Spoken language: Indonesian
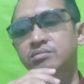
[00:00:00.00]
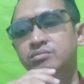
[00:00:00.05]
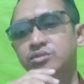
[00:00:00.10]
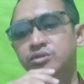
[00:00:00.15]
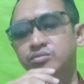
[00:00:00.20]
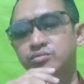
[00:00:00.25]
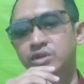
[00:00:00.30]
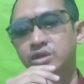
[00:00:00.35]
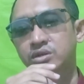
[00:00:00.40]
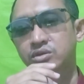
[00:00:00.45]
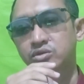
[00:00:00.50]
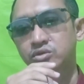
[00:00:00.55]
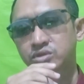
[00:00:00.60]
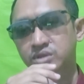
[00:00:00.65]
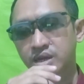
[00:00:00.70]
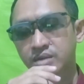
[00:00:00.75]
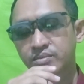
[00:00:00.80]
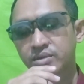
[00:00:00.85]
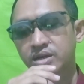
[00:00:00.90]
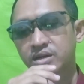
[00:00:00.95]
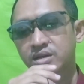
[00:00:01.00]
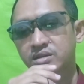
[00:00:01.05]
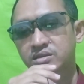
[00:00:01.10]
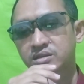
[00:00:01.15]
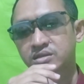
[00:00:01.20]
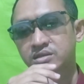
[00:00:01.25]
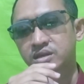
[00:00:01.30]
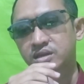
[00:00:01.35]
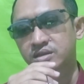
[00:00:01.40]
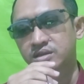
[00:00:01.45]
berbuat dosa, maka
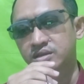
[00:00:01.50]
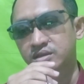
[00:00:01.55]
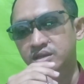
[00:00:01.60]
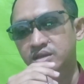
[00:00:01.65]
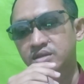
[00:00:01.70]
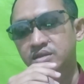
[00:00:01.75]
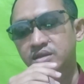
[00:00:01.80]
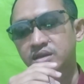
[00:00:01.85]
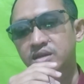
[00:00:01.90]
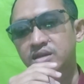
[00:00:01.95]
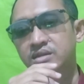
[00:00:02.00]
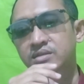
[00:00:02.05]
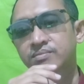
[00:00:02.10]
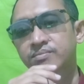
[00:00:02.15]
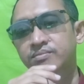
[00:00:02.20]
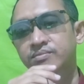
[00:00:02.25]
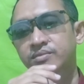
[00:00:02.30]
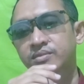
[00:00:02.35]
sejatinya dia